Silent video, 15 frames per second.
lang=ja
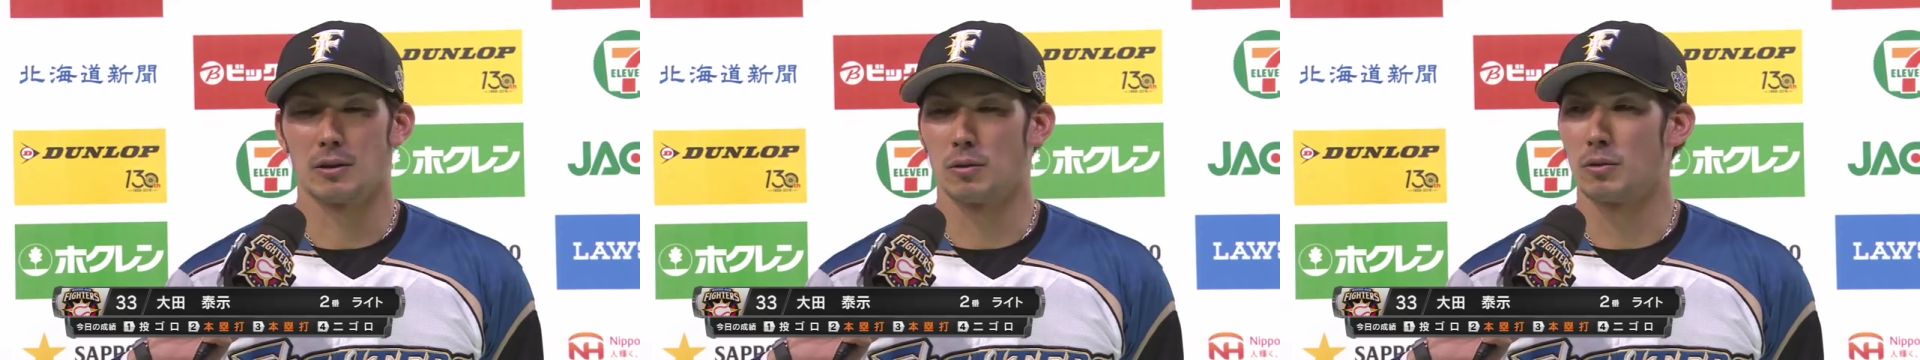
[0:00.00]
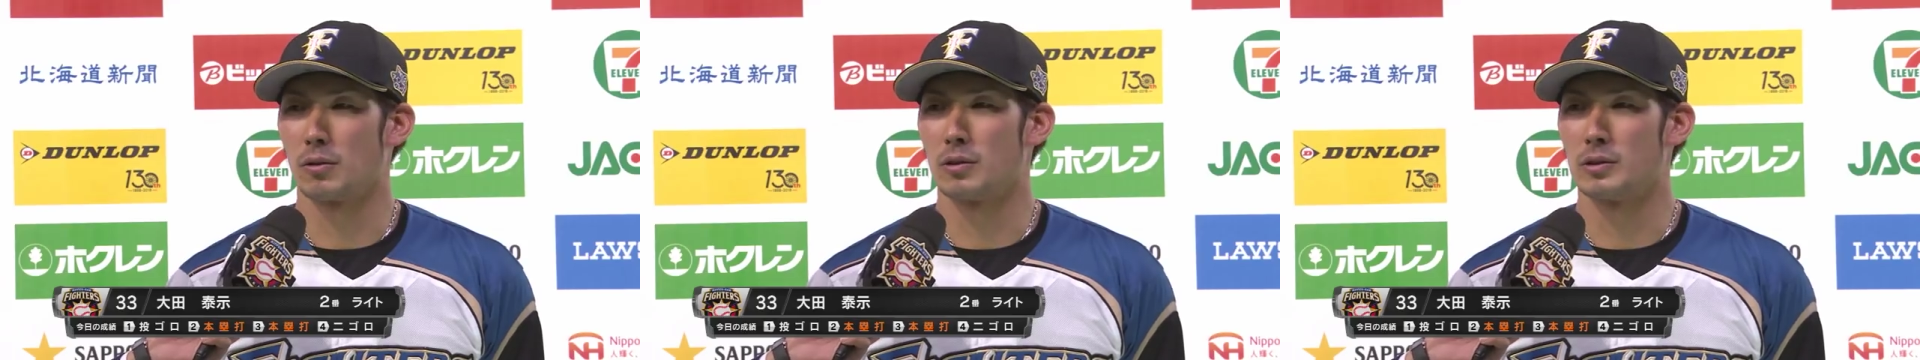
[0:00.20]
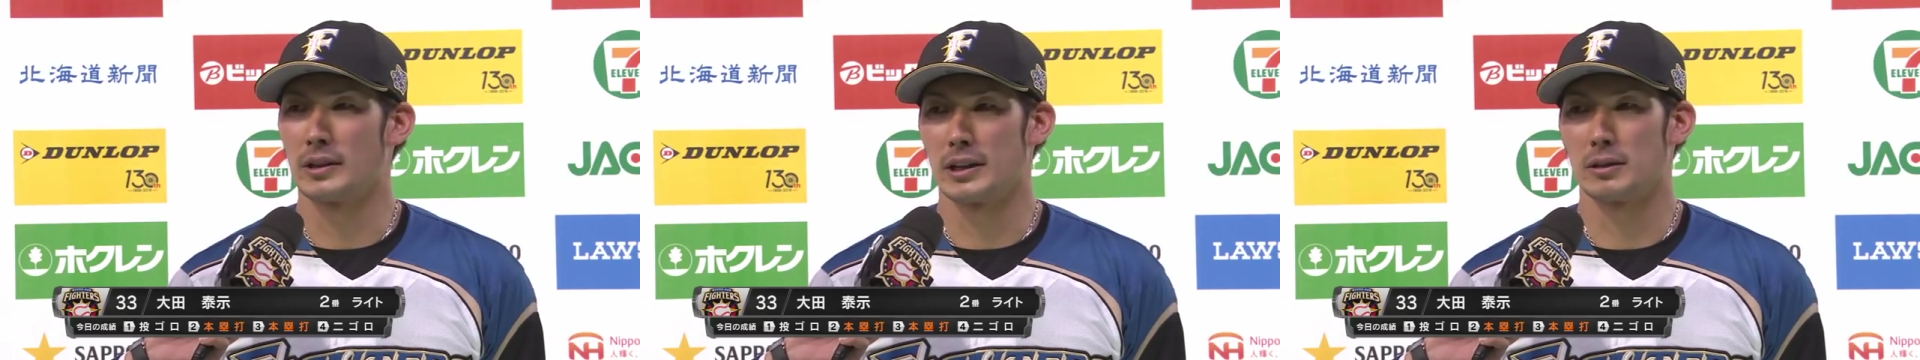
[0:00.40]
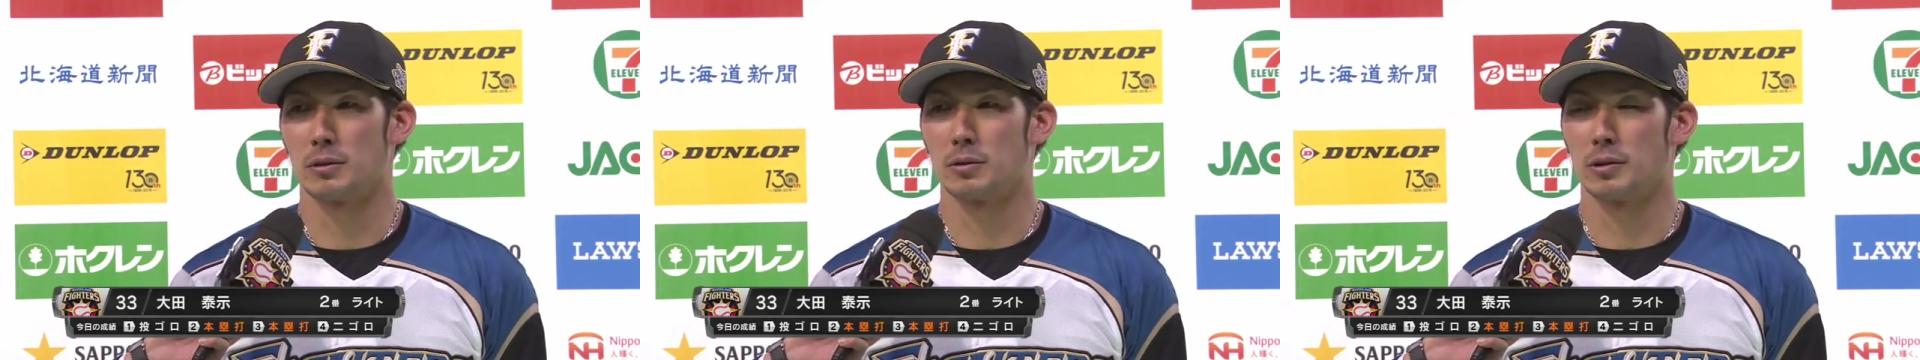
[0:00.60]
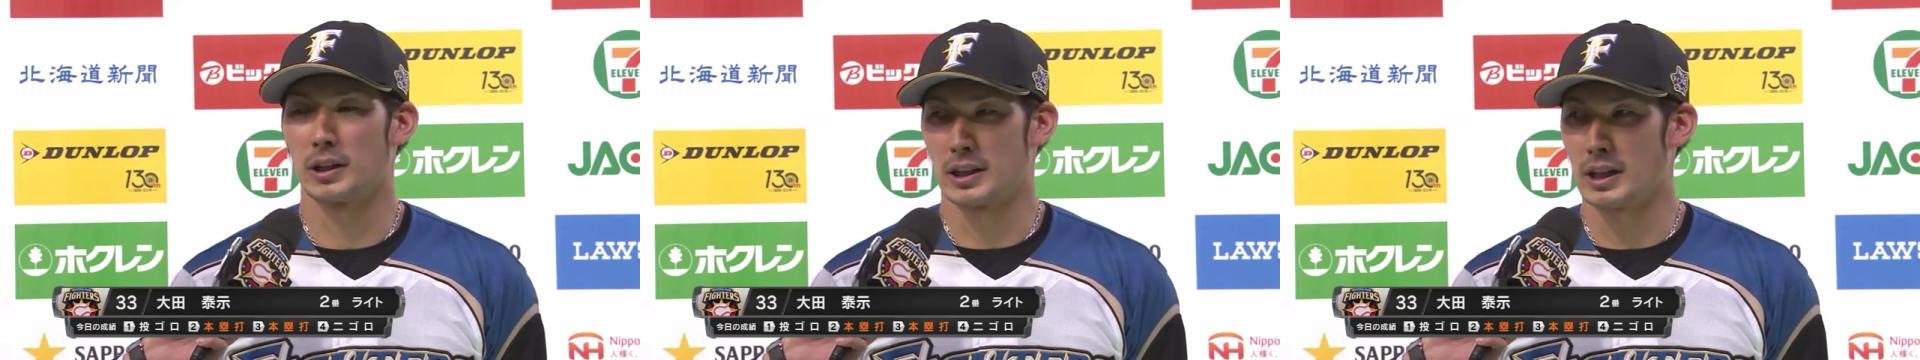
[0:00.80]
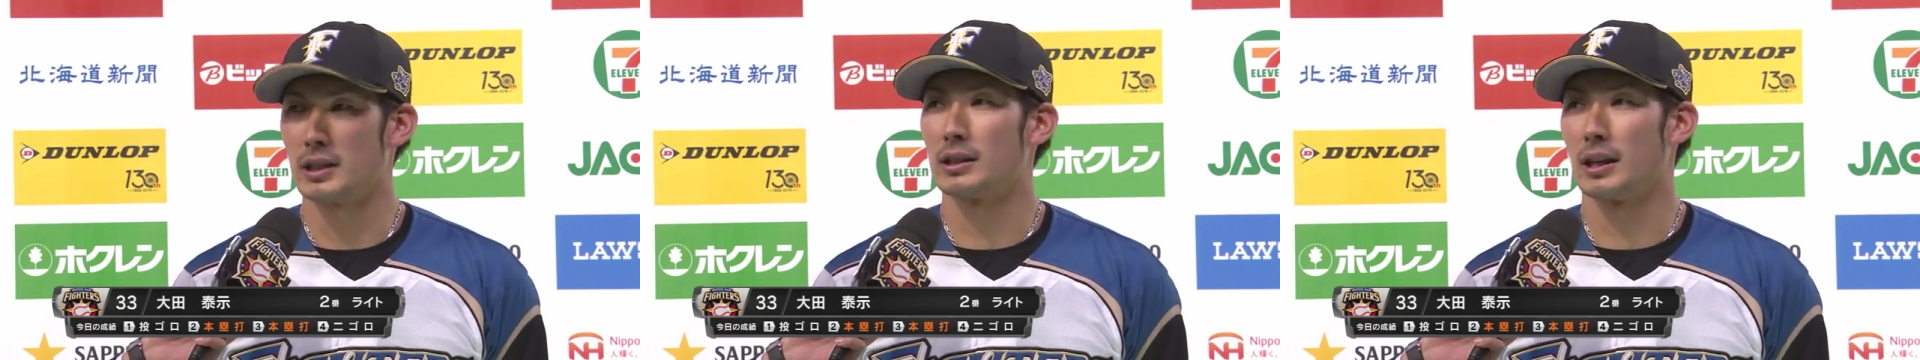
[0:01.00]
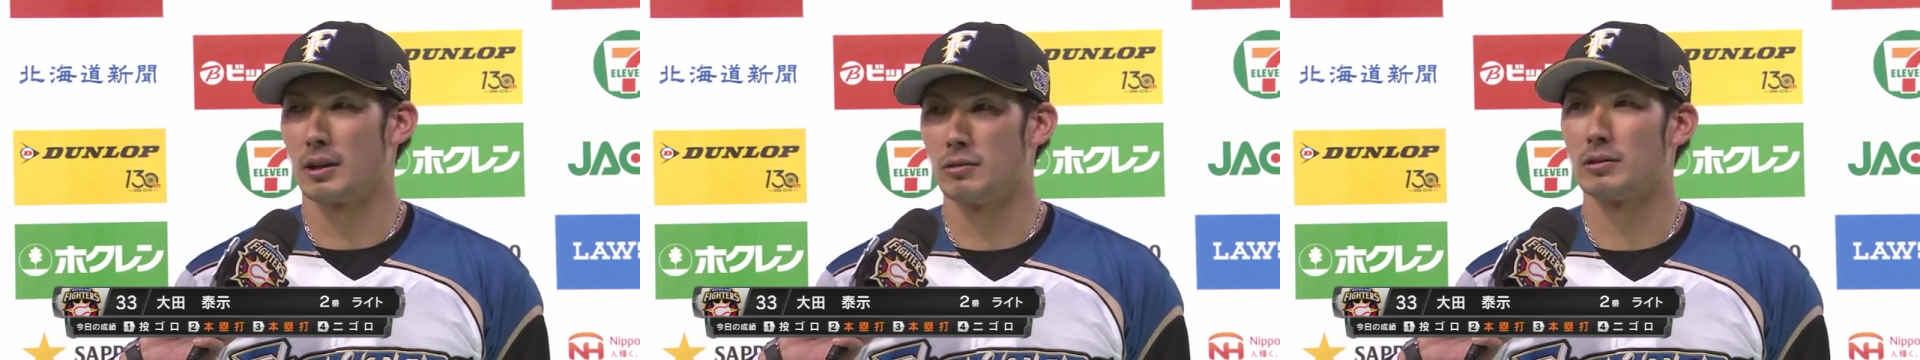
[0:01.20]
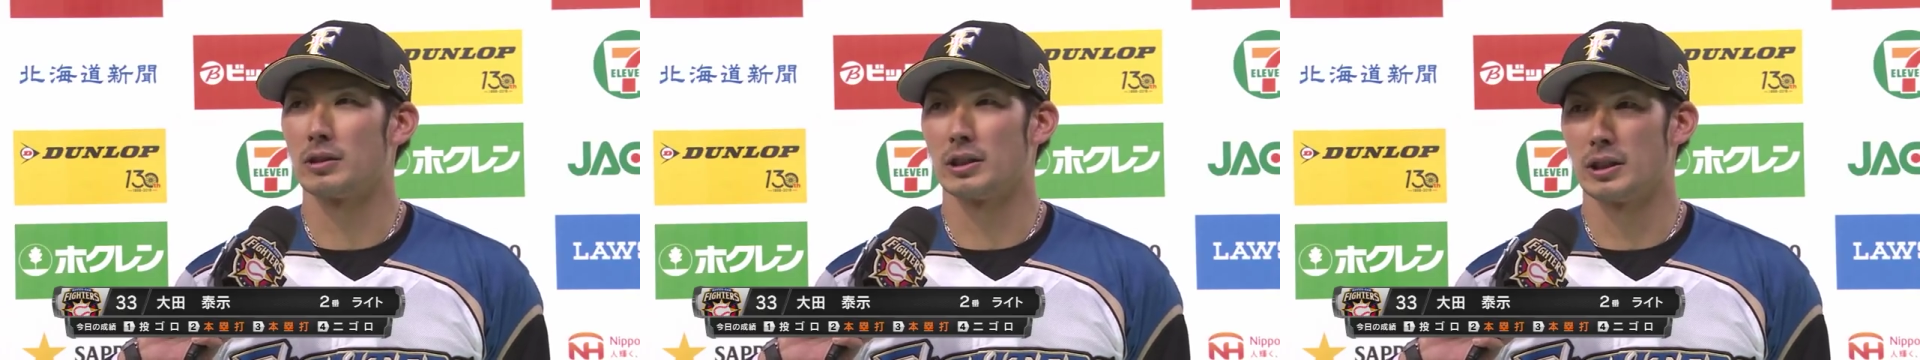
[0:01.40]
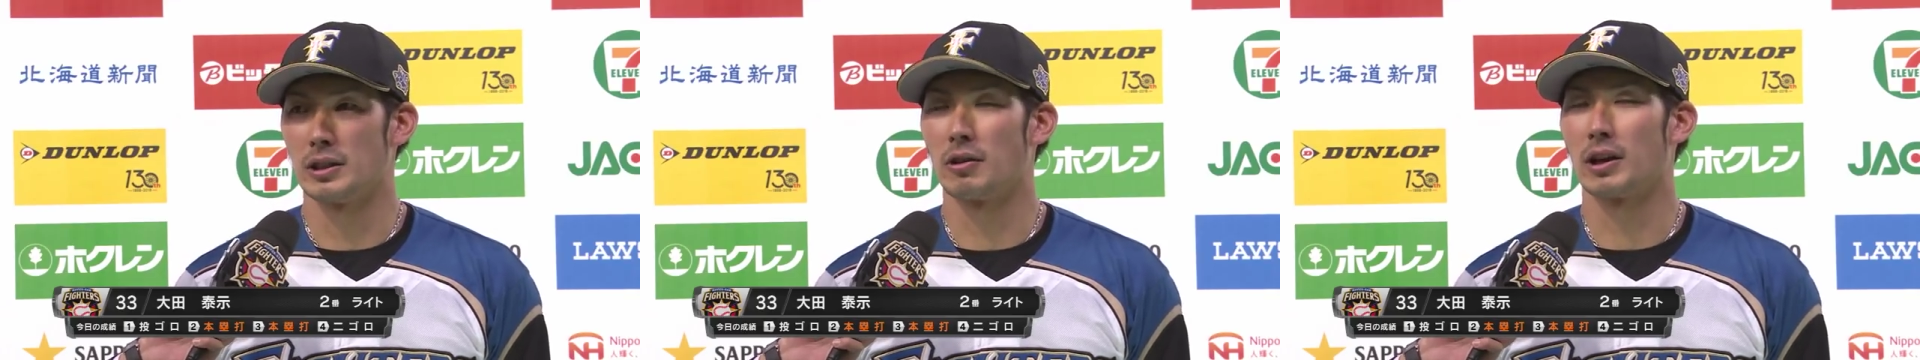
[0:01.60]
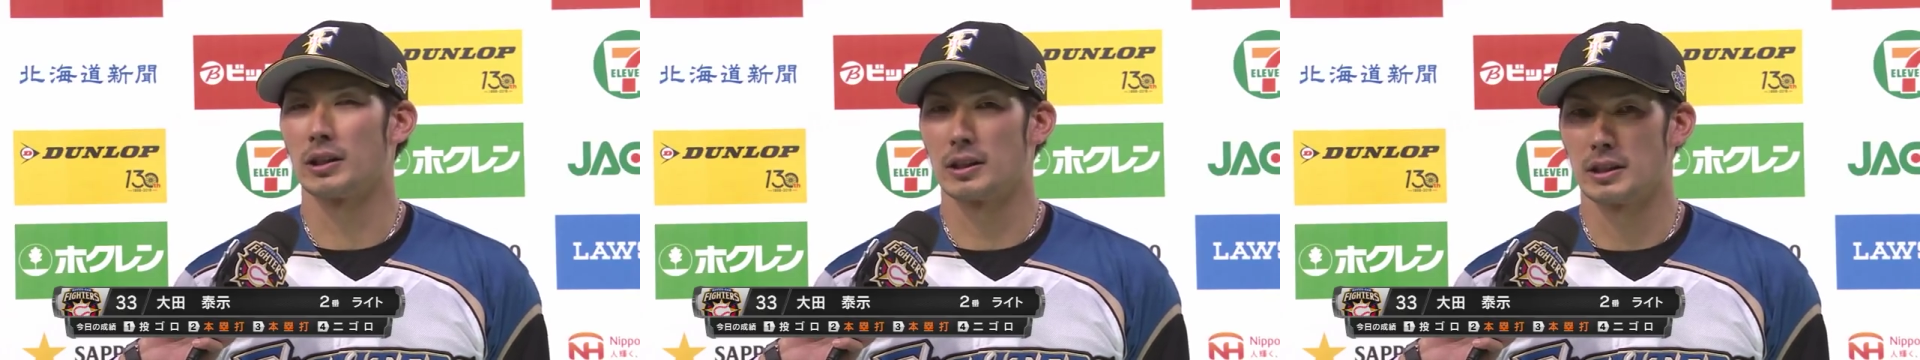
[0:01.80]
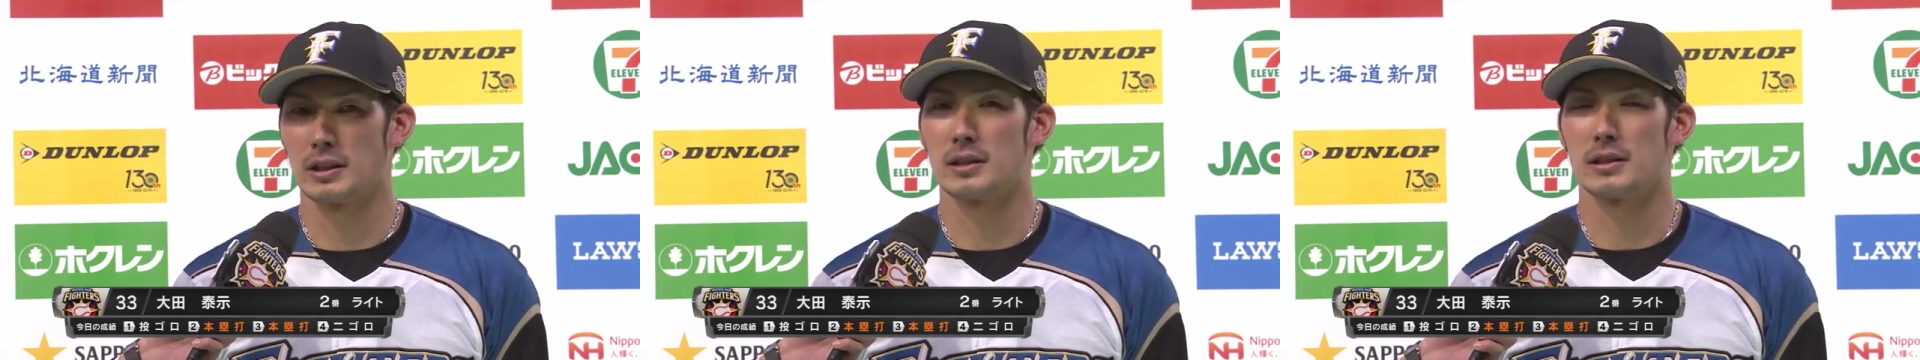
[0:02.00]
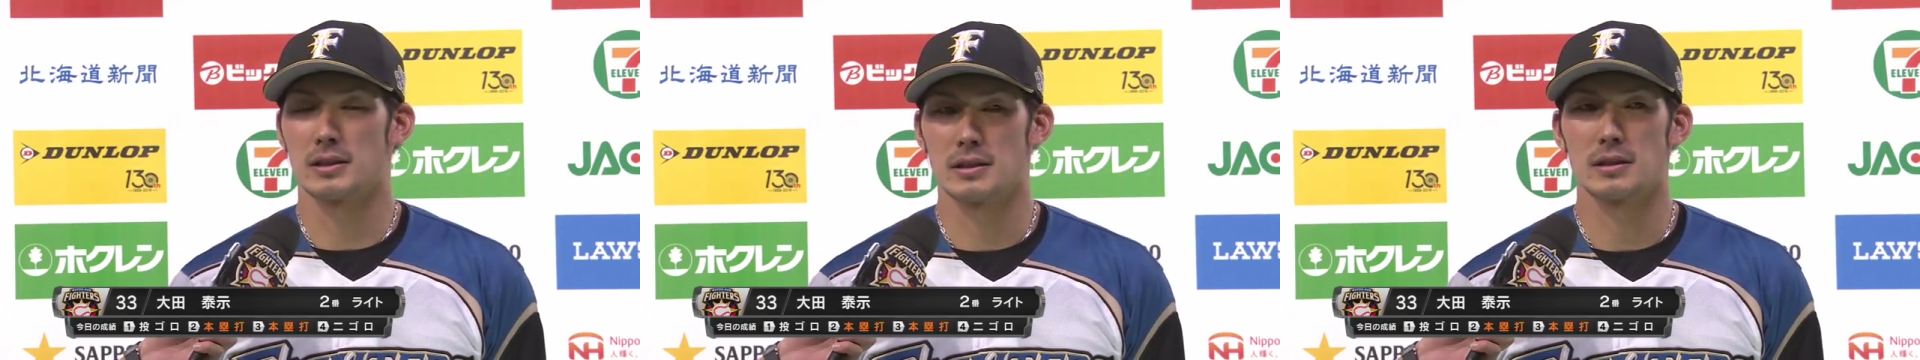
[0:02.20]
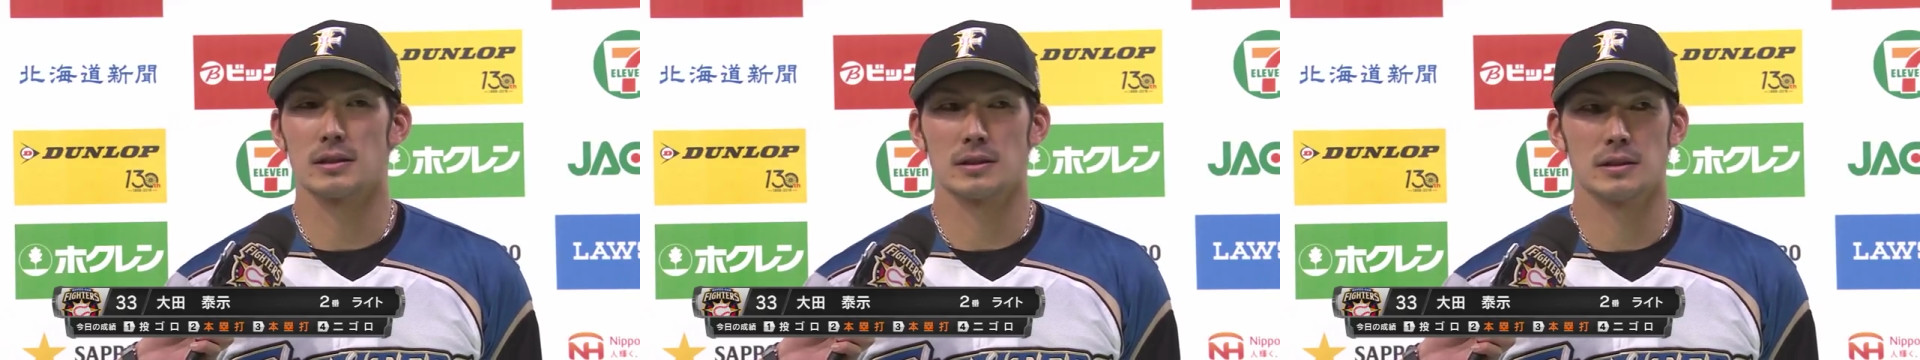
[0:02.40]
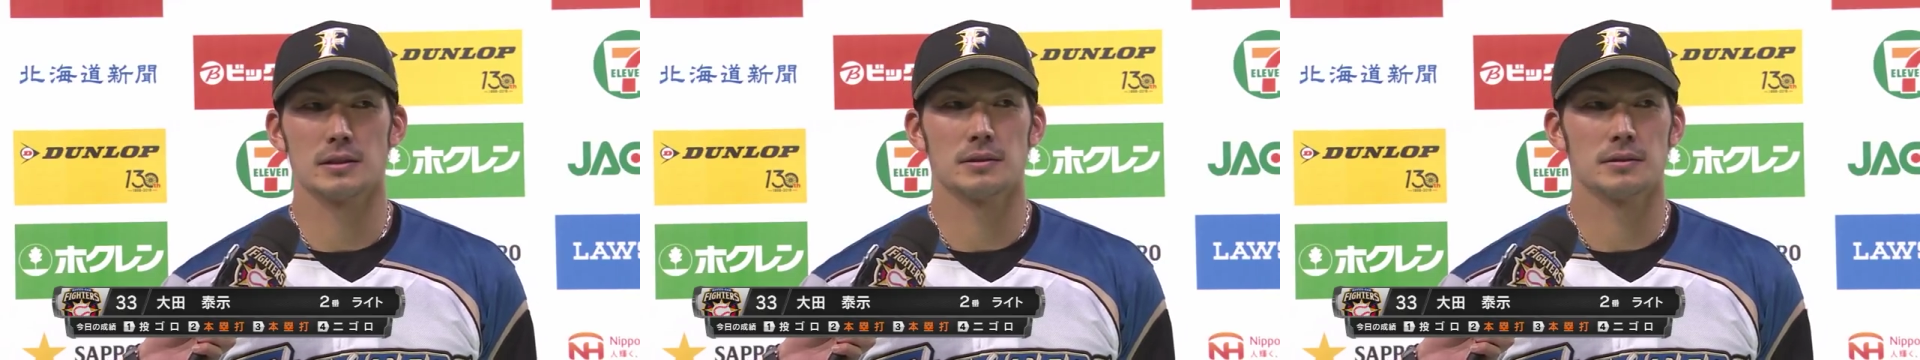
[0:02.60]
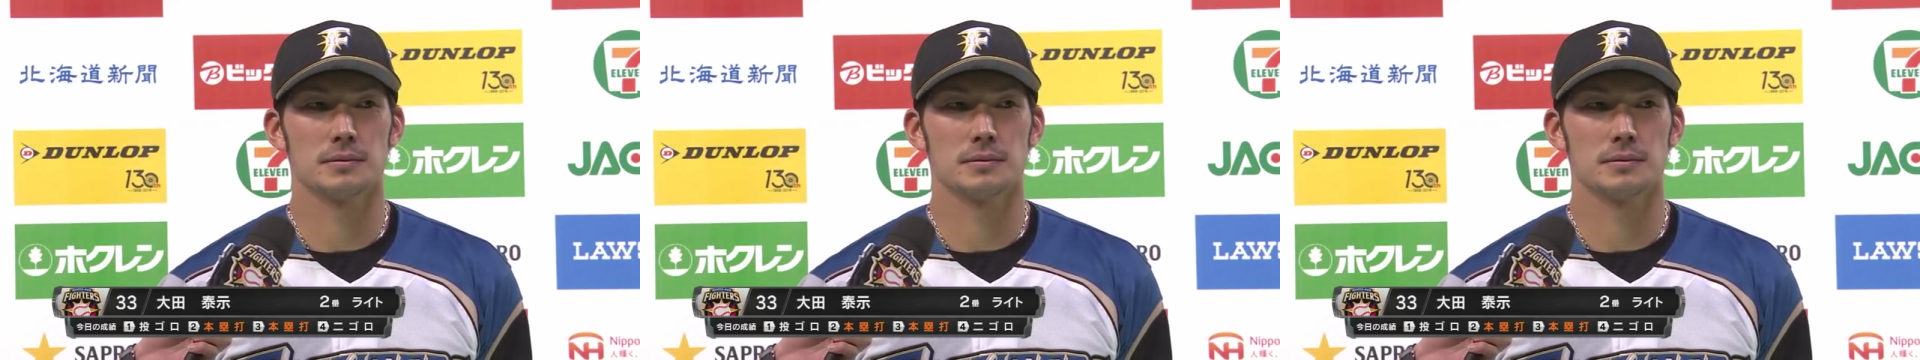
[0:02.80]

点を加えることができて本当に良かったです